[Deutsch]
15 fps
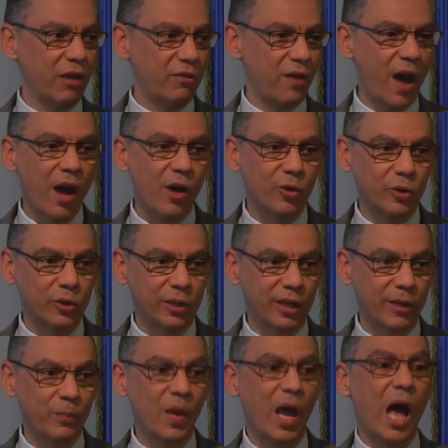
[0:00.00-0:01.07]
Erfahrung,
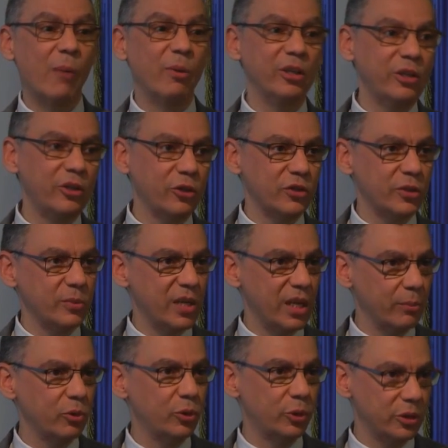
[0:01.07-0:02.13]
aber nicht aus
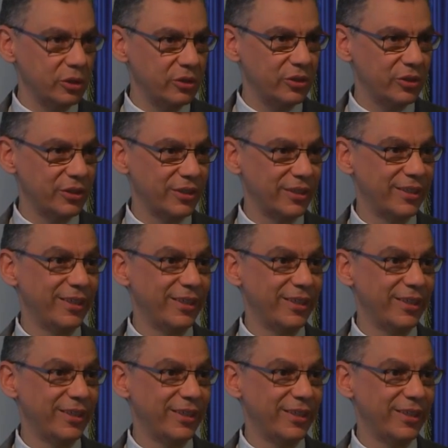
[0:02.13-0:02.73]
demselben Grund,